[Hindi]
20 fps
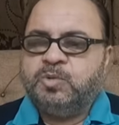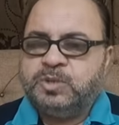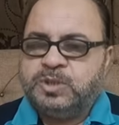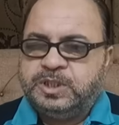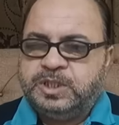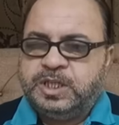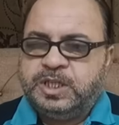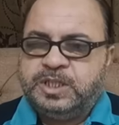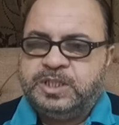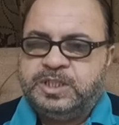
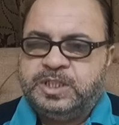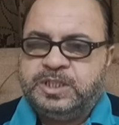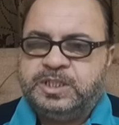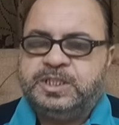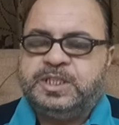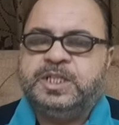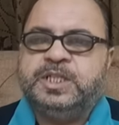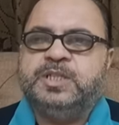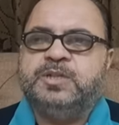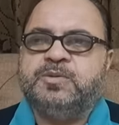उसी
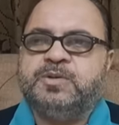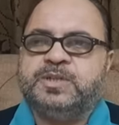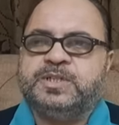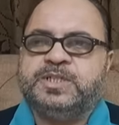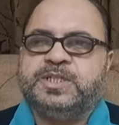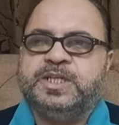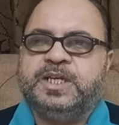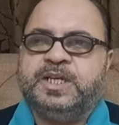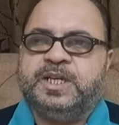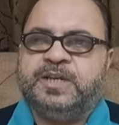जीसी
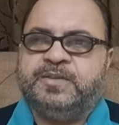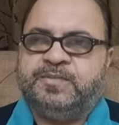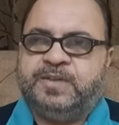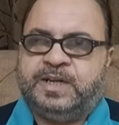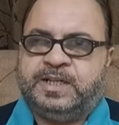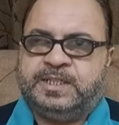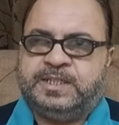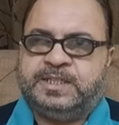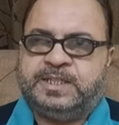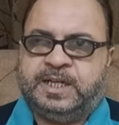यूनिवर्सिटी के
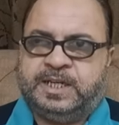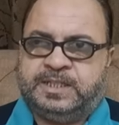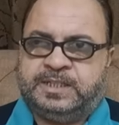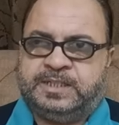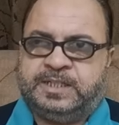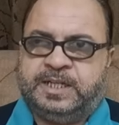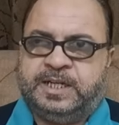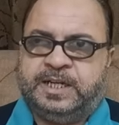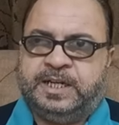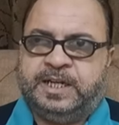वाइस
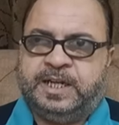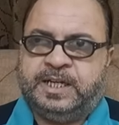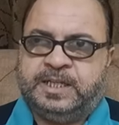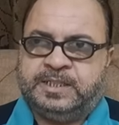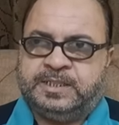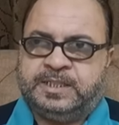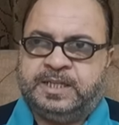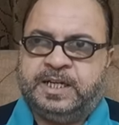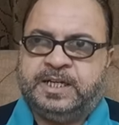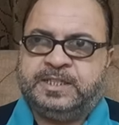चांसलर
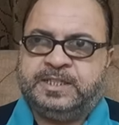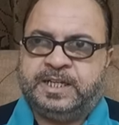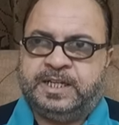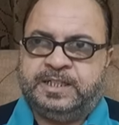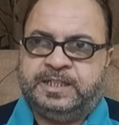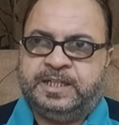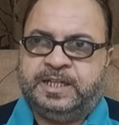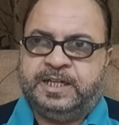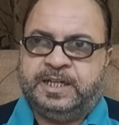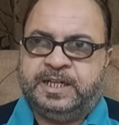असगर
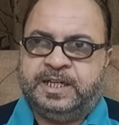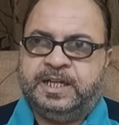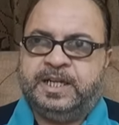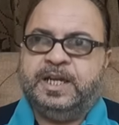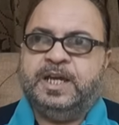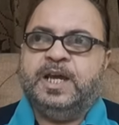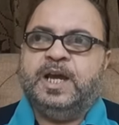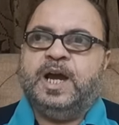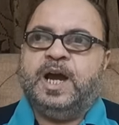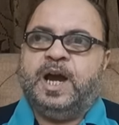जैदी ने
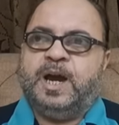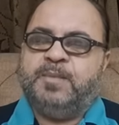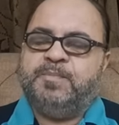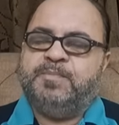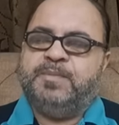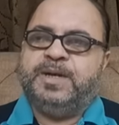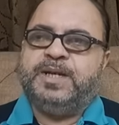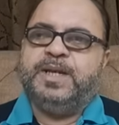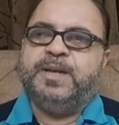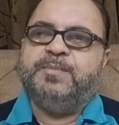
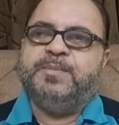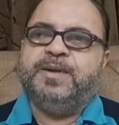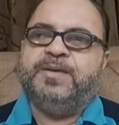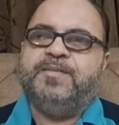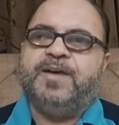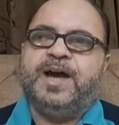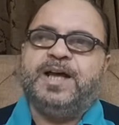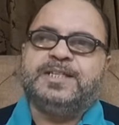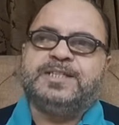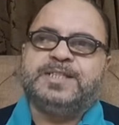अब मरियम
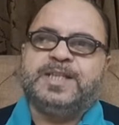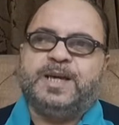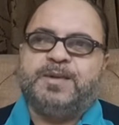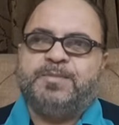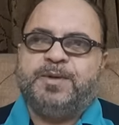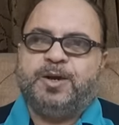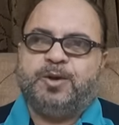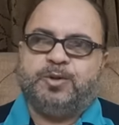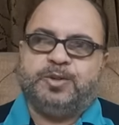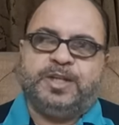नवाज
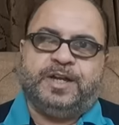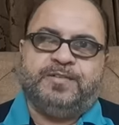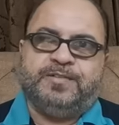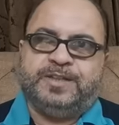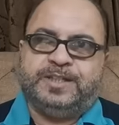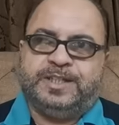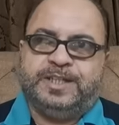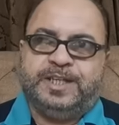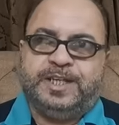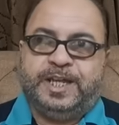साहबा को
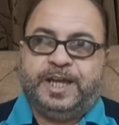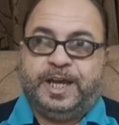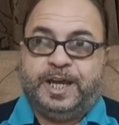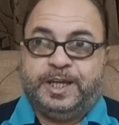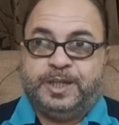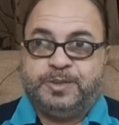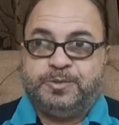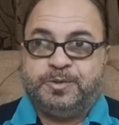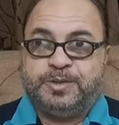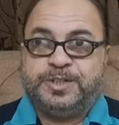दावत दी
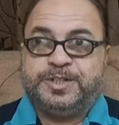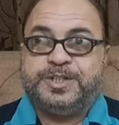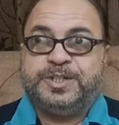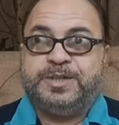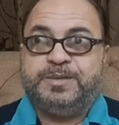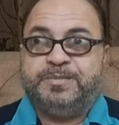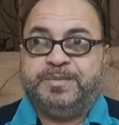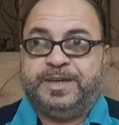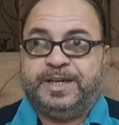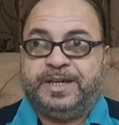है
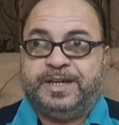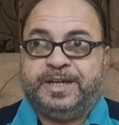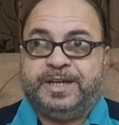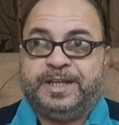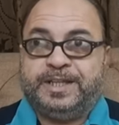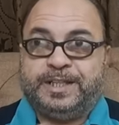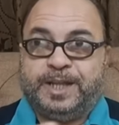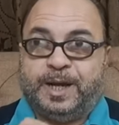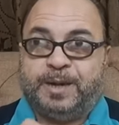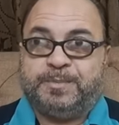यूनिवर्सिटी में
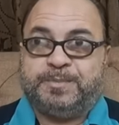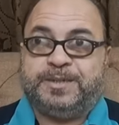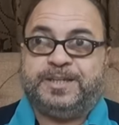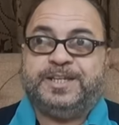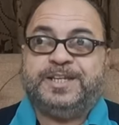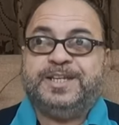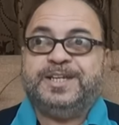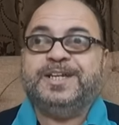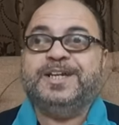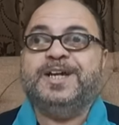खिताब
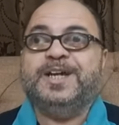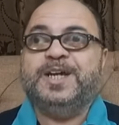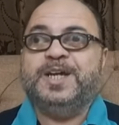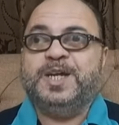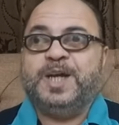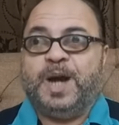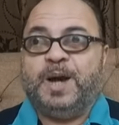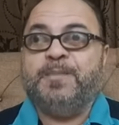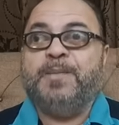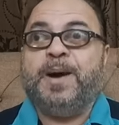की
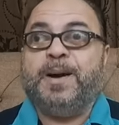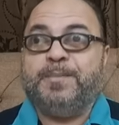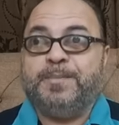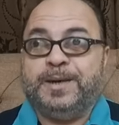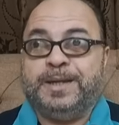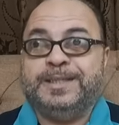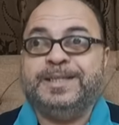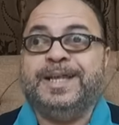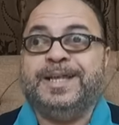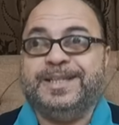अब
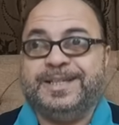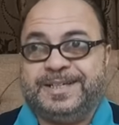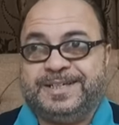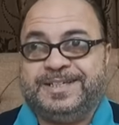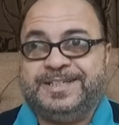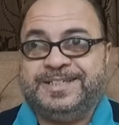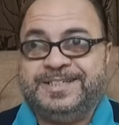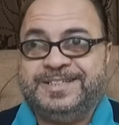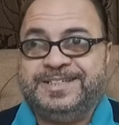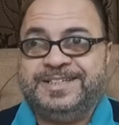आप अंदाज़ा
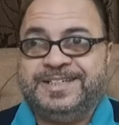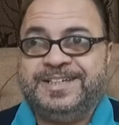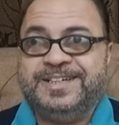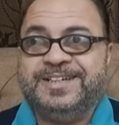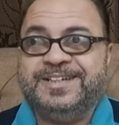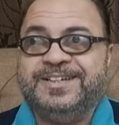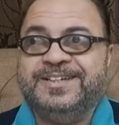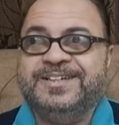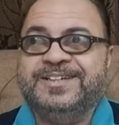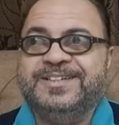कीजिए
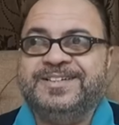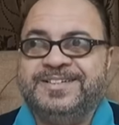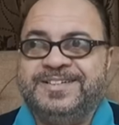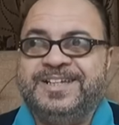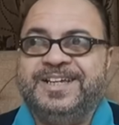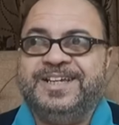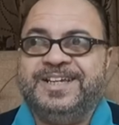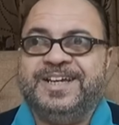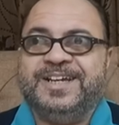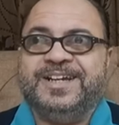
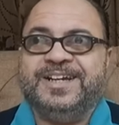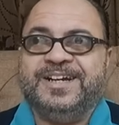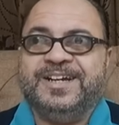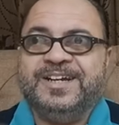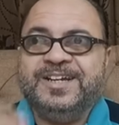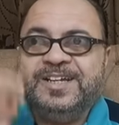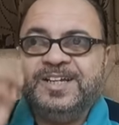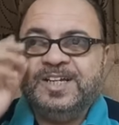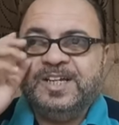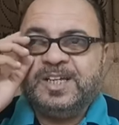ठीक है ना
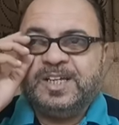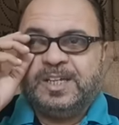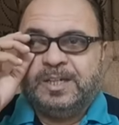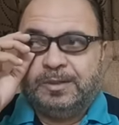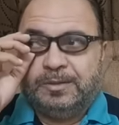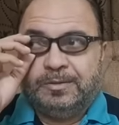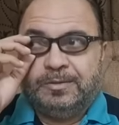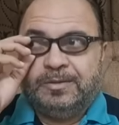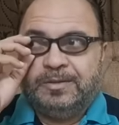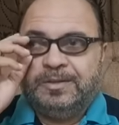
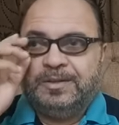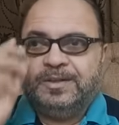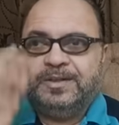क्यों